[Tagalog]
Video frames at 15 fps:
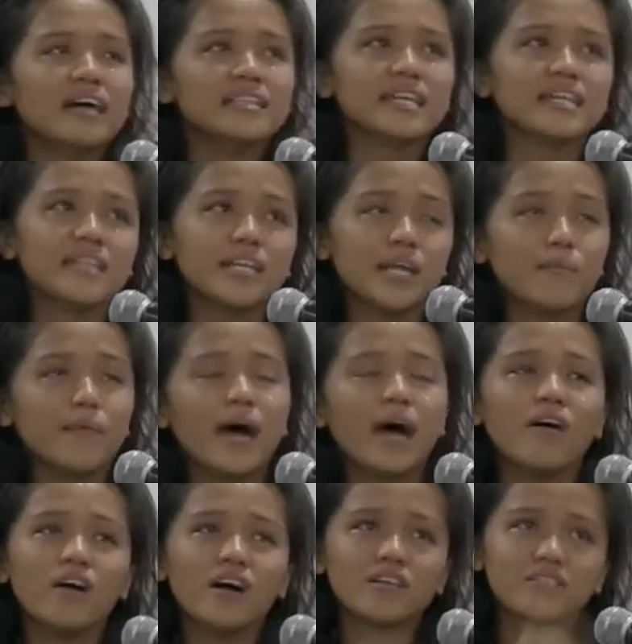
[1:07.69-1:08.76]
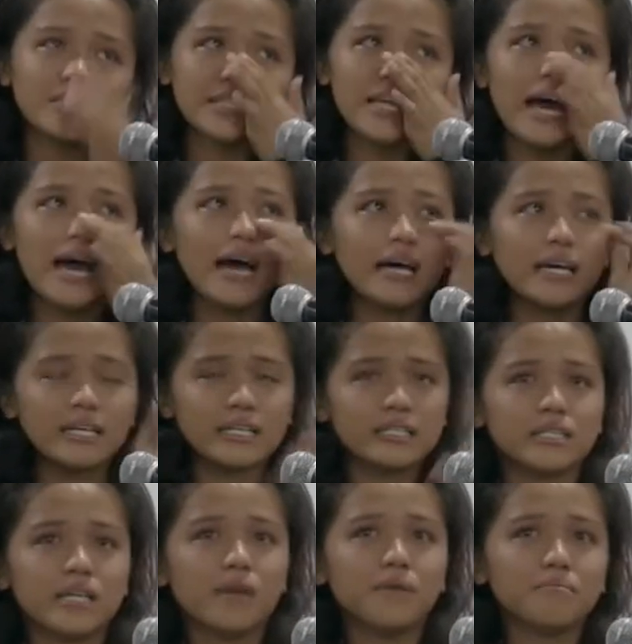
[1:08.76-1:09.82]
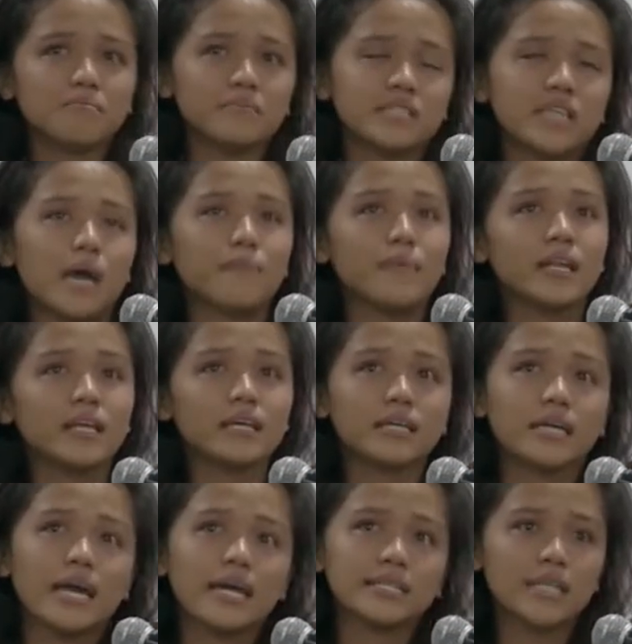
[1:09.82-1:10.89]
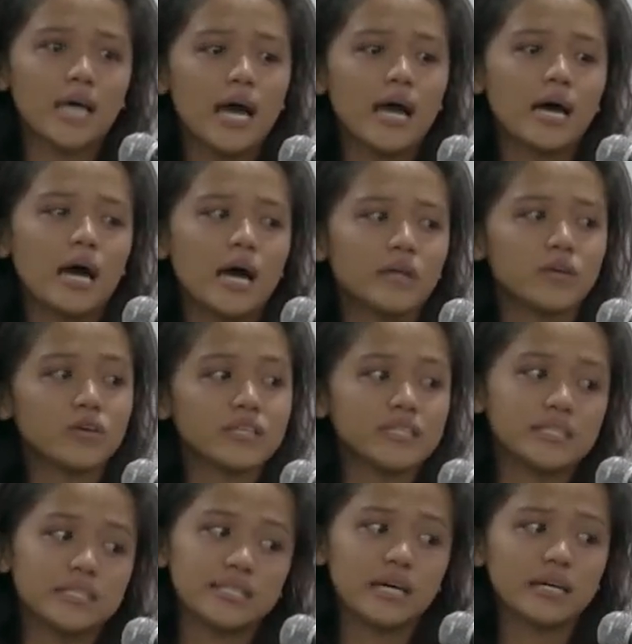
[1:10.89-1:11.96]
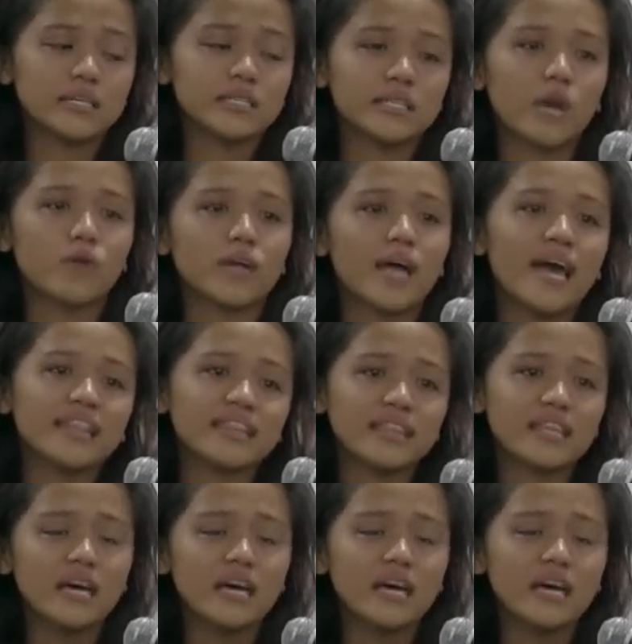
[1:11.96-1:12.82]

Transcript: Natatrabaho ako sa isang sa palengke sa ano isang restaurant.